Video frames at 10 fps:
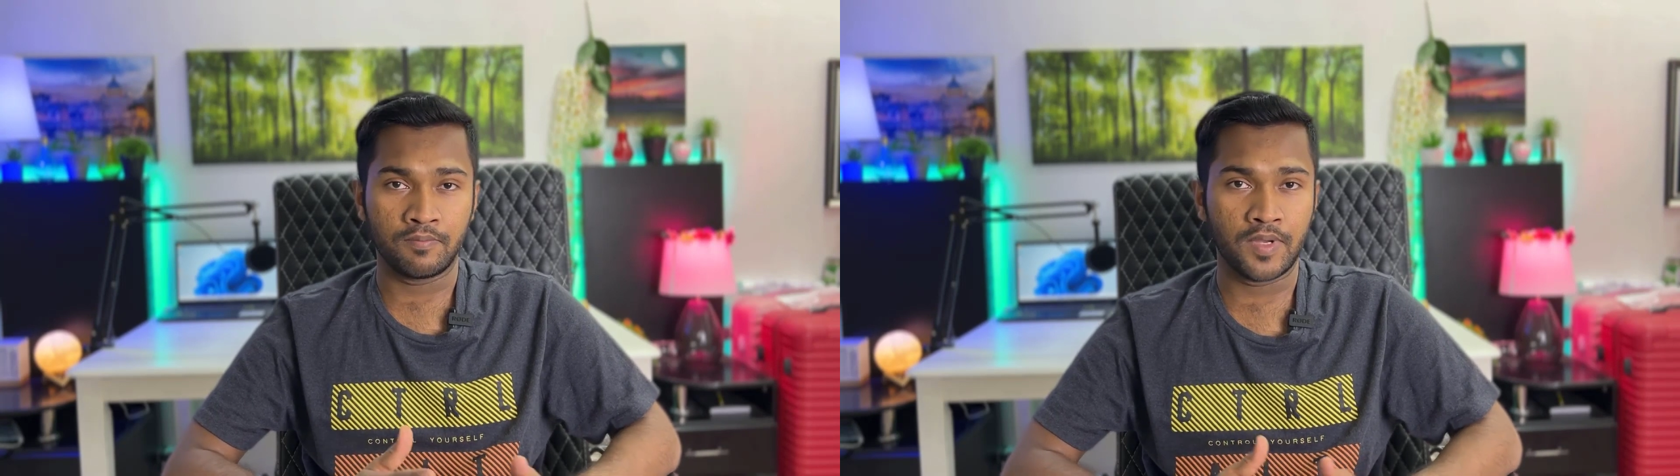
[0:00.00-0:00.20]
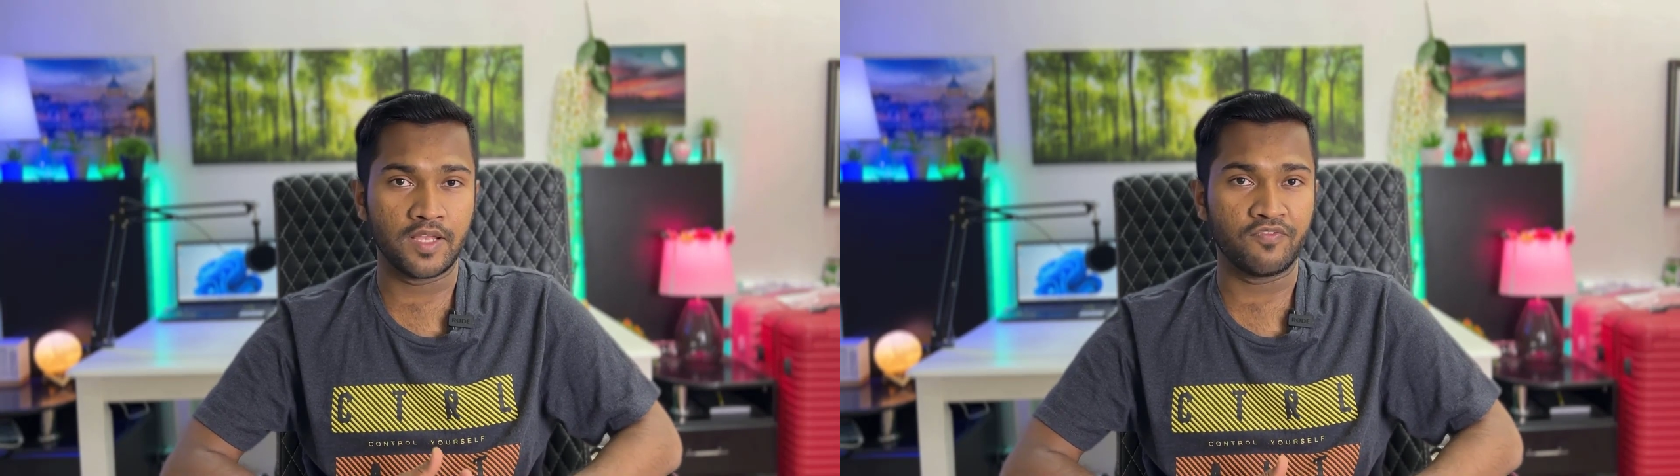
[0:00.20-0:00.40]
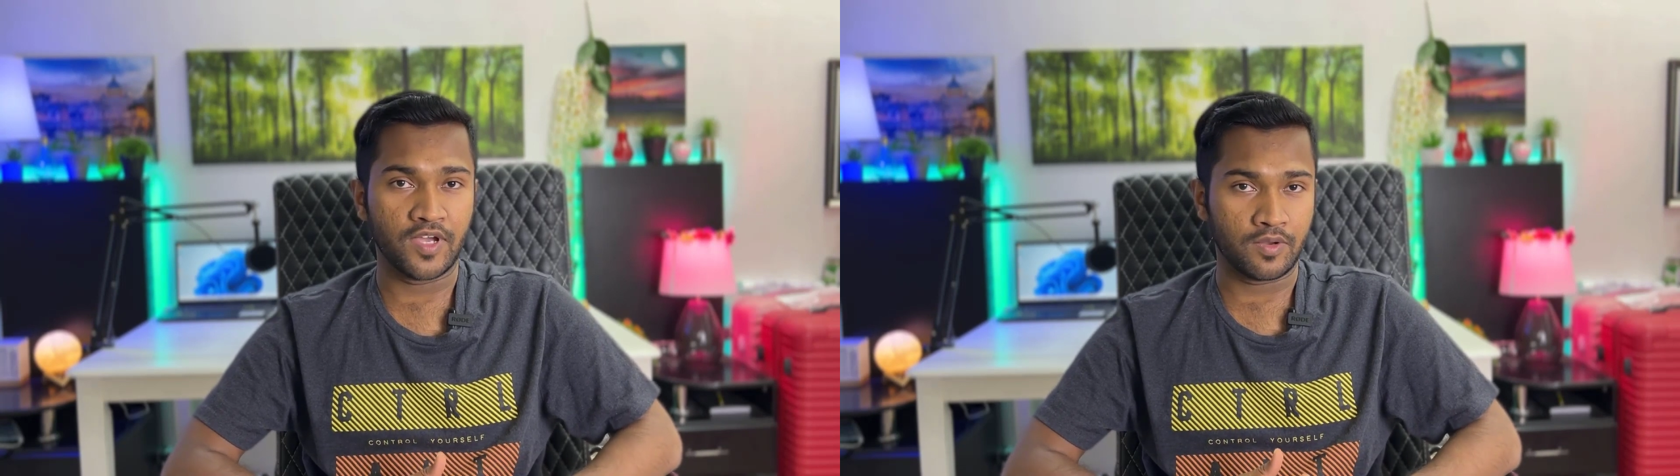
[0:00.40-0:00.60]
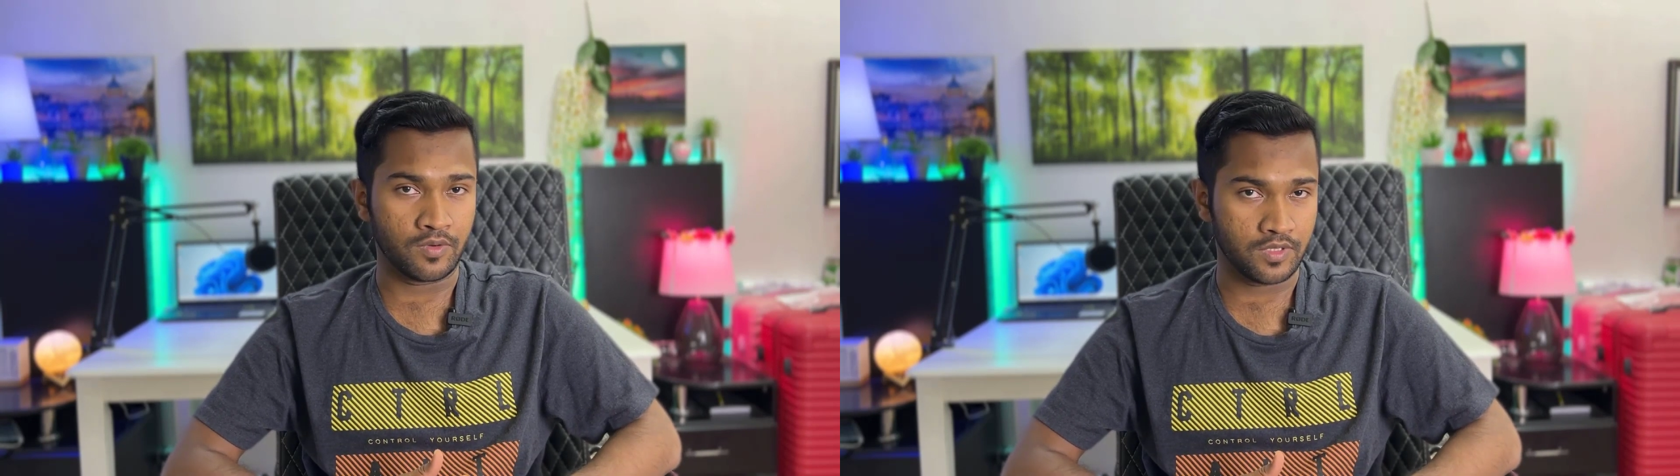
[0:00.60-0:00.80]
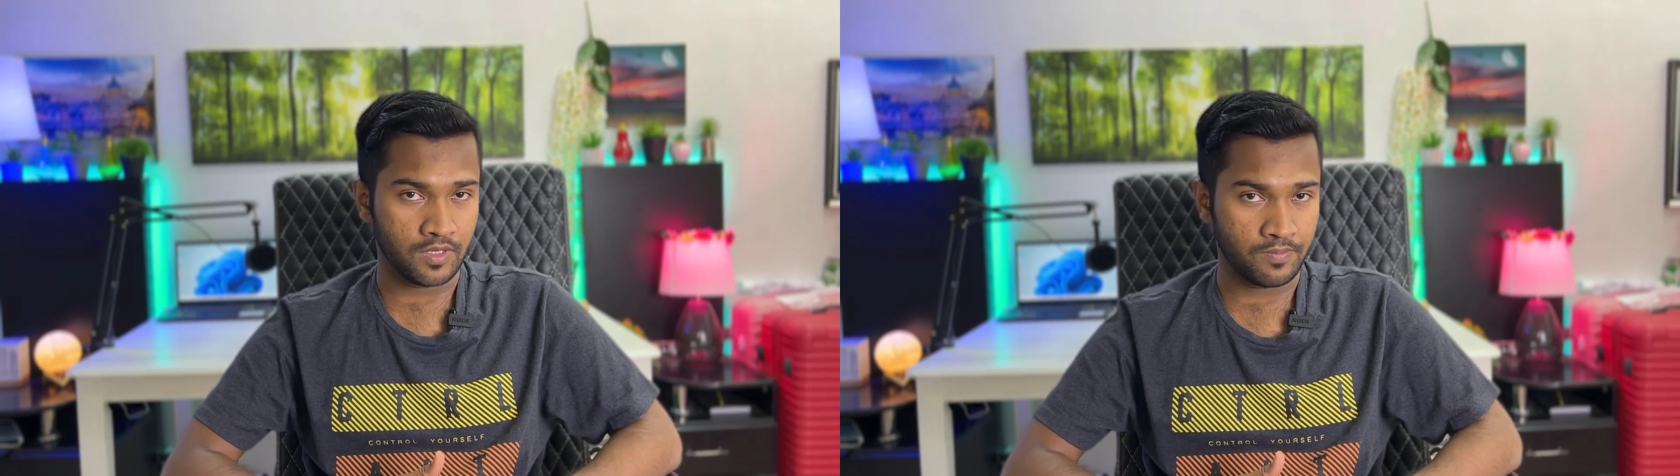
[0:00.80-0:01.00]
ভেরিফাই
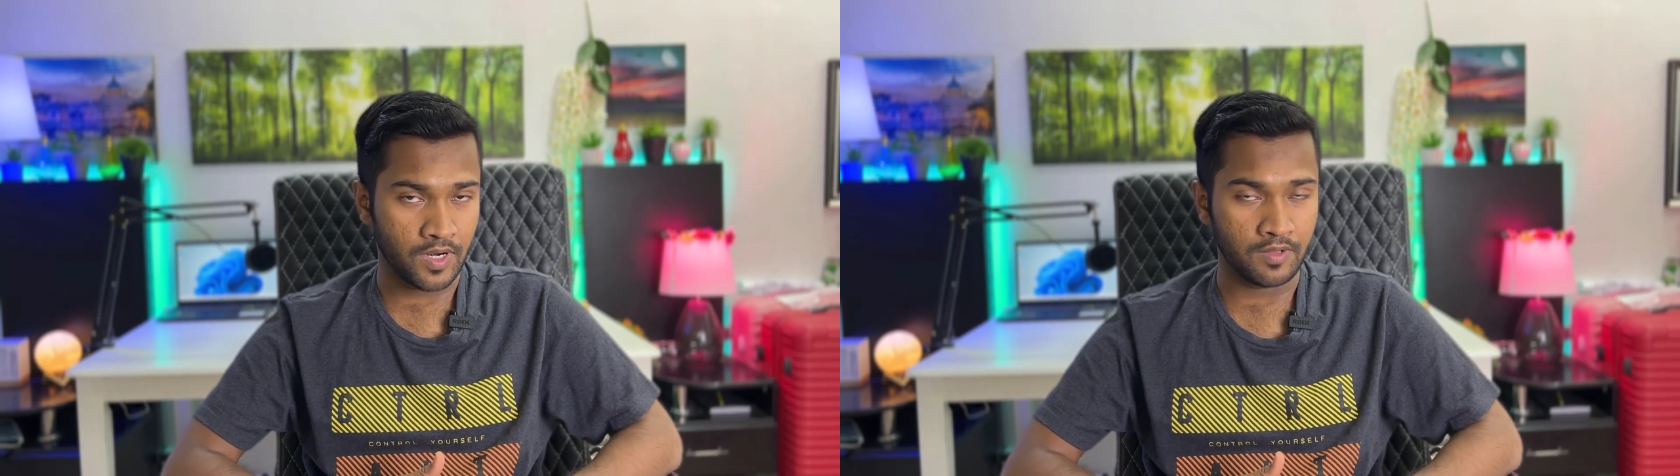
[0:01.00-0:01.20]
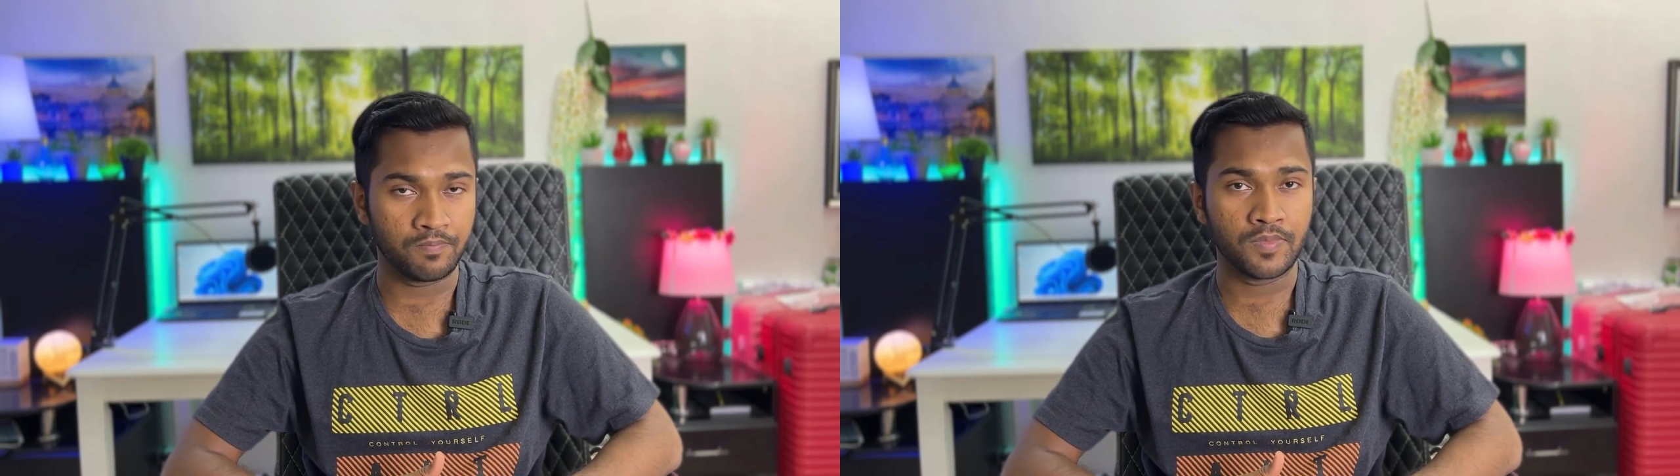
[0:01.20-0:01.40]
করতে পারেন